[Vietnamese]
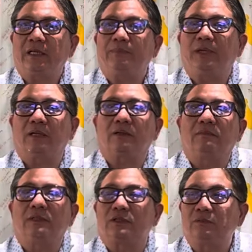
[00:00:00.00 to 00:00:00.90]
kiếp đó là
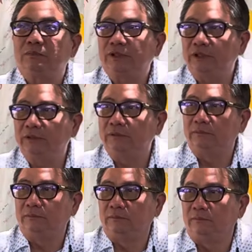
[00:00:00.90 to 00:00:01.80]
cũng là sung sướng
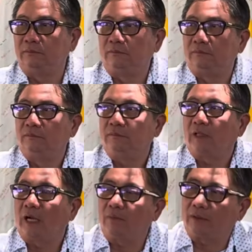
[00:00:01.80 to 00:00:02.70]

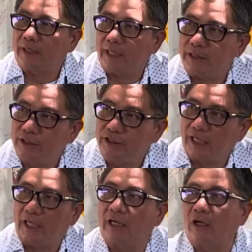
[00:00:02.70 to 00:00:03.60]
không có tiền chưa
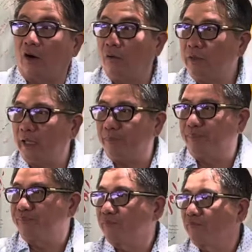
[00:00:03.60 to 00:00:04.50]
chắc là khổ nha
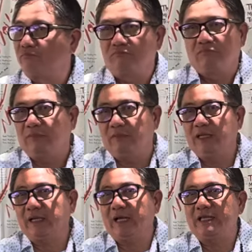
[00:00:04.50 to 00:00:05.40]

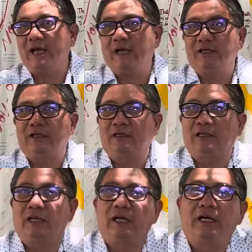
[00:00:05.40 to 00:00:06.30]
những đại gia như
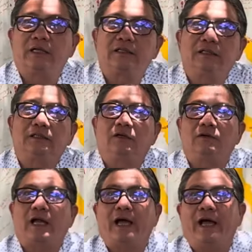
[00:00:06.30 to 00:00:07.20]
ờ, cường đô
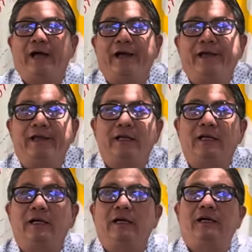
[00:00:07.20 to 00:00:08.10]
la hay
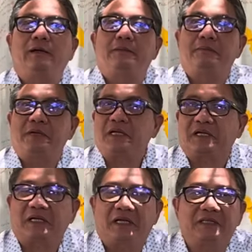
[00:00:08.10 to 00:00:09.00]
là mấy
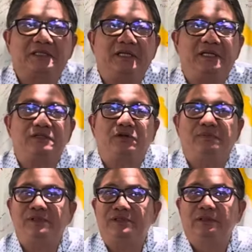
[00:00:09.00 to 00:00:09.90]
thằng ca sĩ
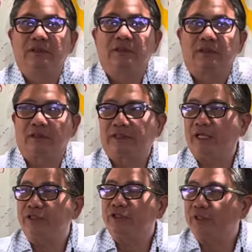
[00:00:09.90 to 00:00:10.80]
showbiz có
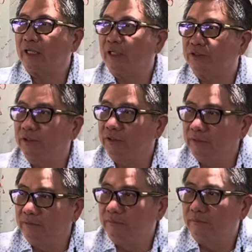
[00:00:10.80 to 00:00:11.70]
tiền chưa chắc là sướng
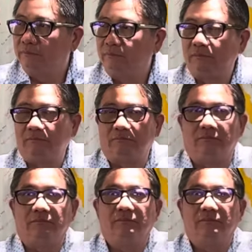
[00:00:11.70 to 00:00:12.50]
ừ.